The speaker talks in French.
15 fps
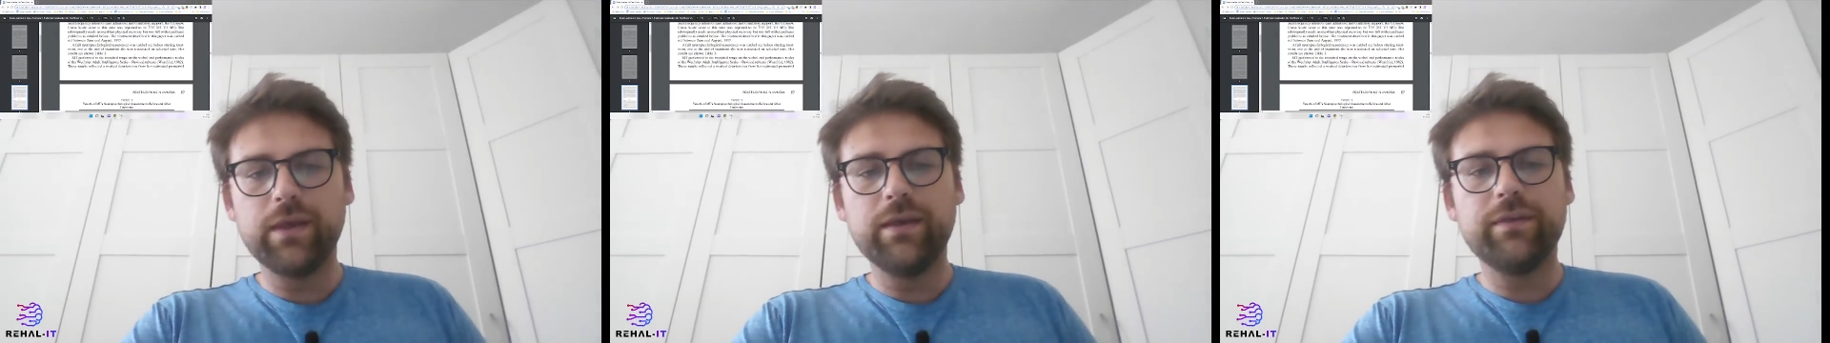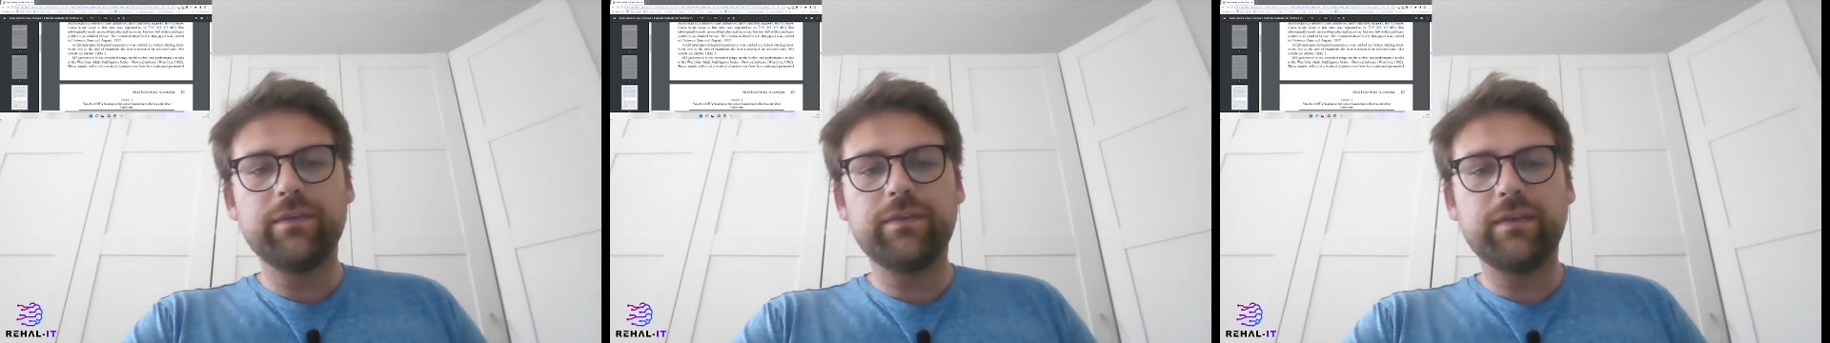
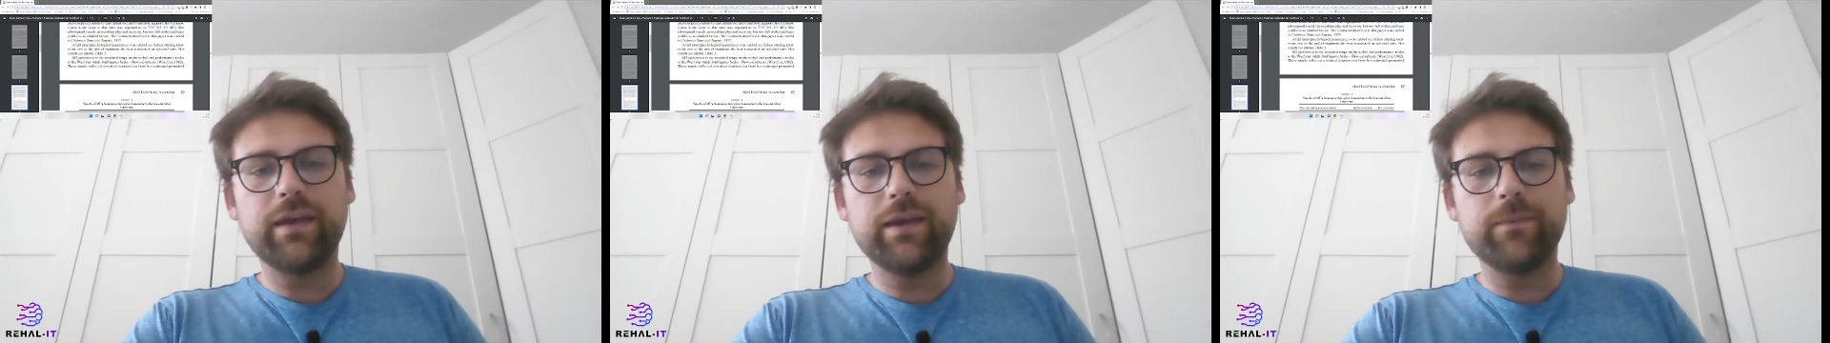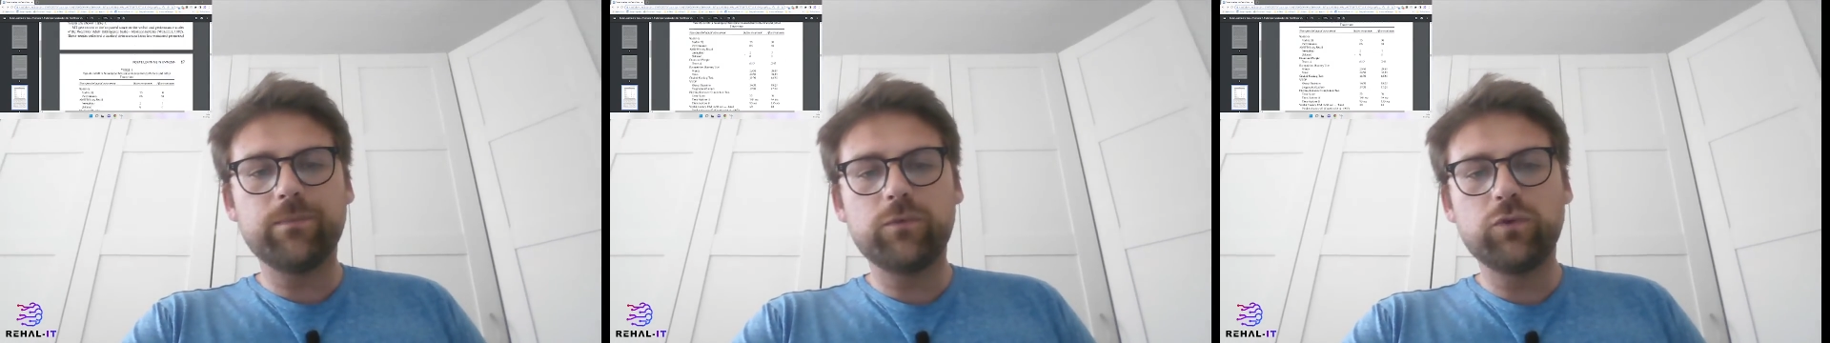
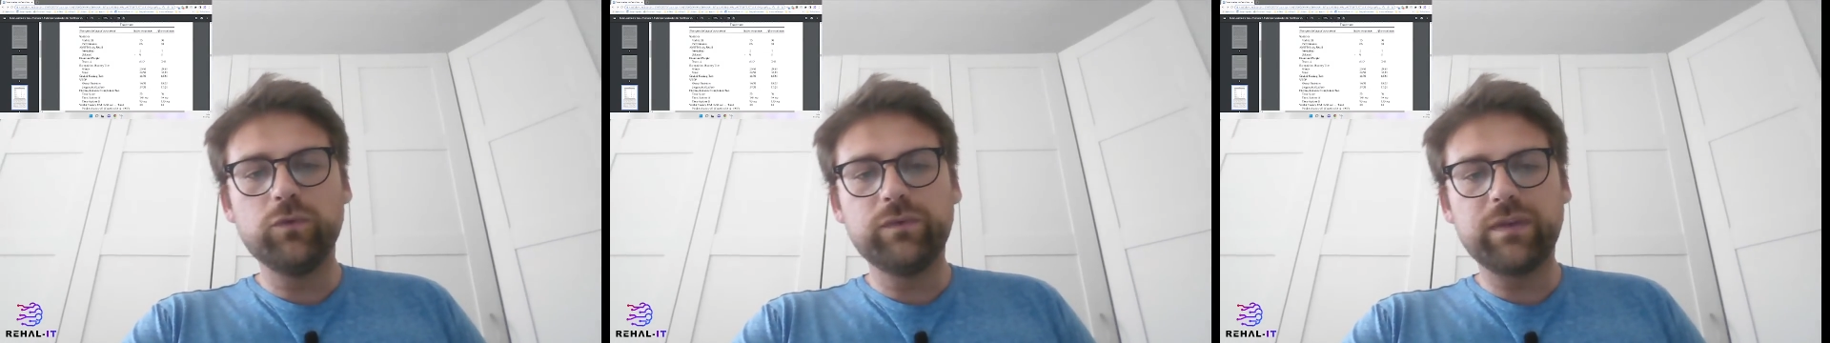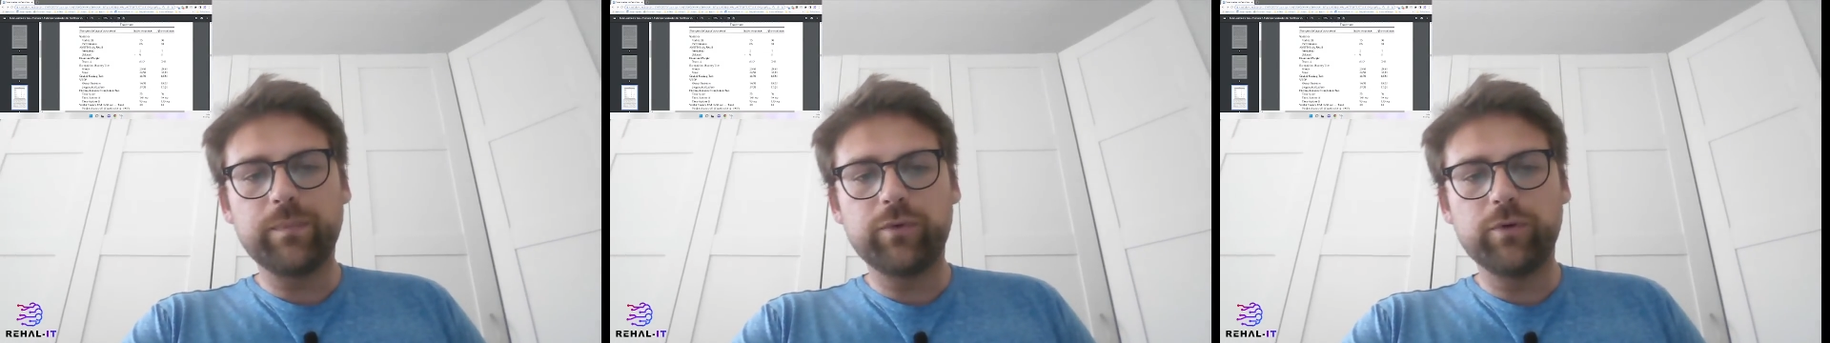c'est tout
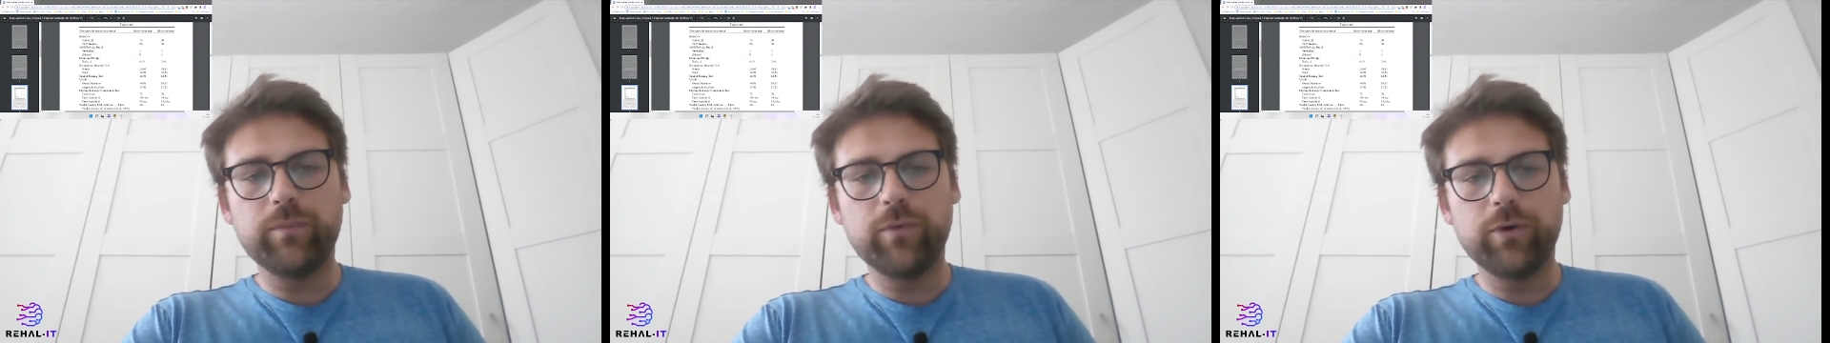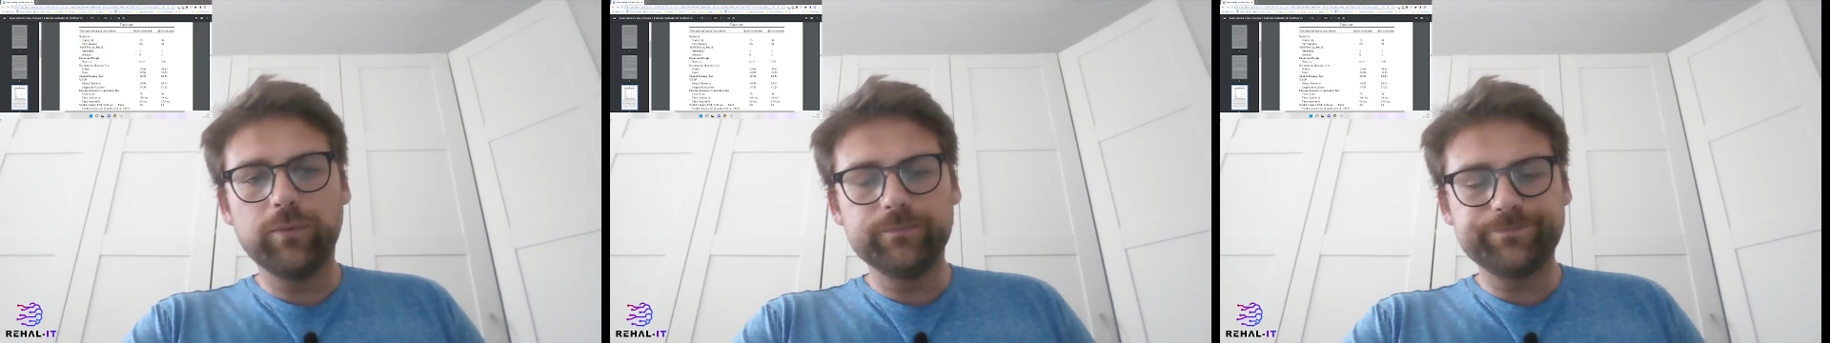
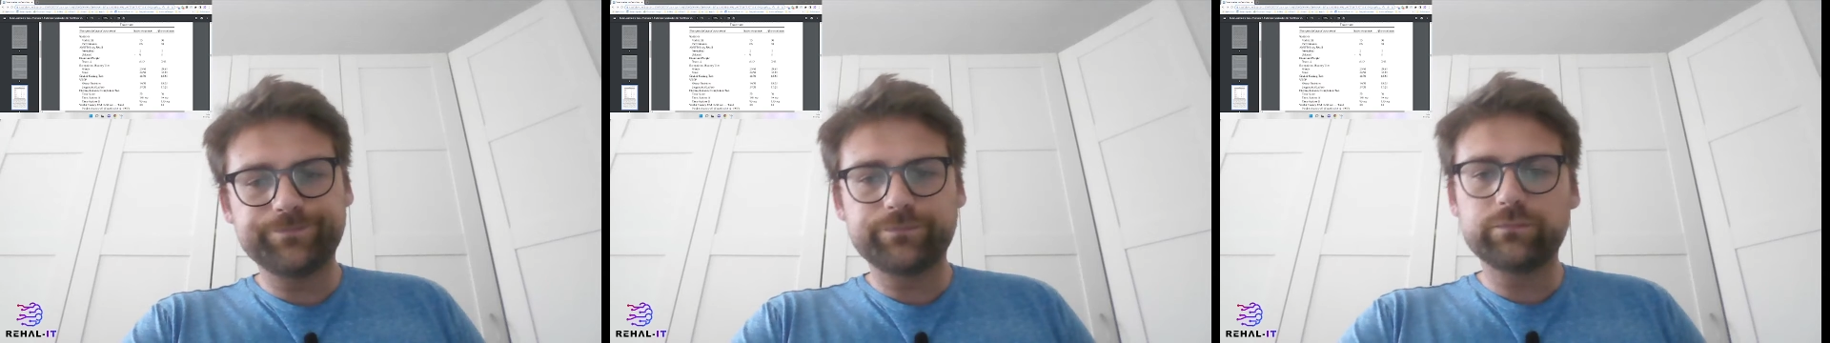simplement,